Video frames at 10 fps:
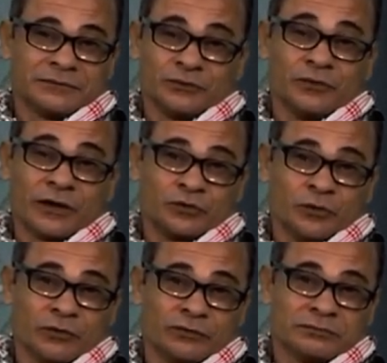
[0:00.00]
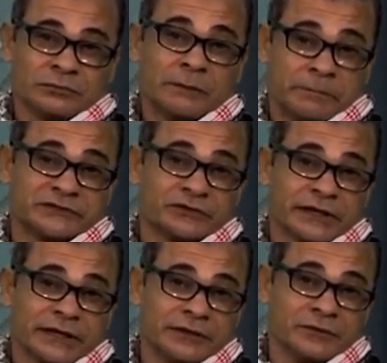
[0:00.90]
nunca tuvo el peso
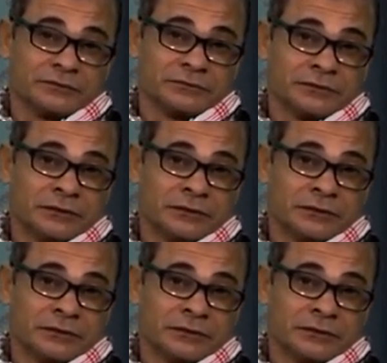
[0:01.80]
requerido